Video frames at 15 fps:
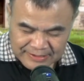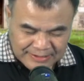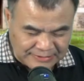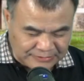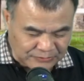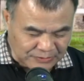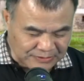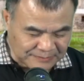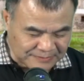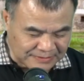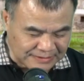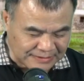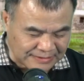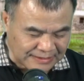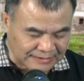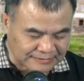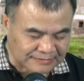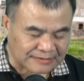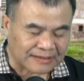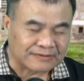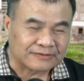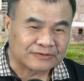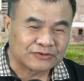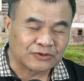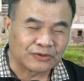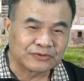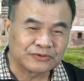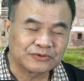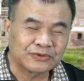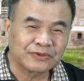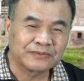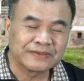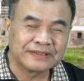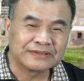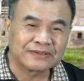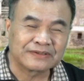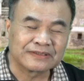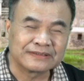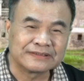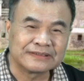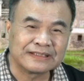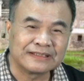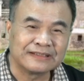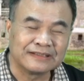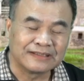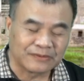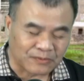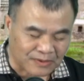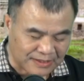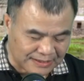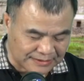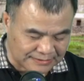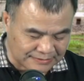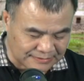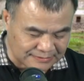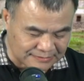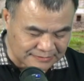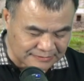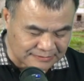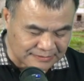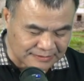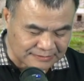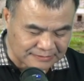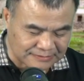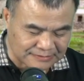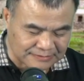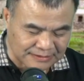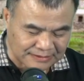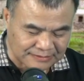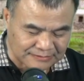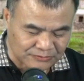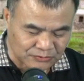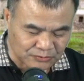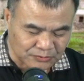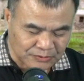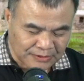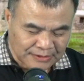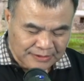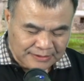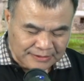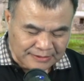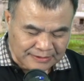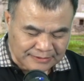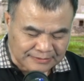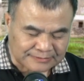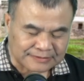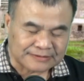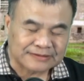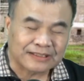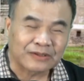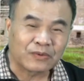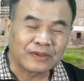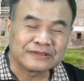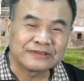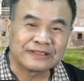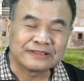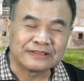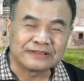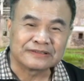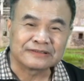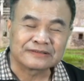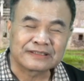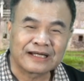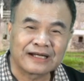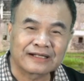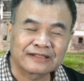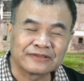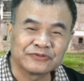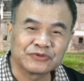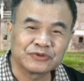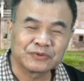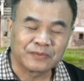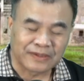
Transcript: 呃，所以我们可以看到，从宋徽宗建立的王安石的思想的书，呃的这个官学体制，他根据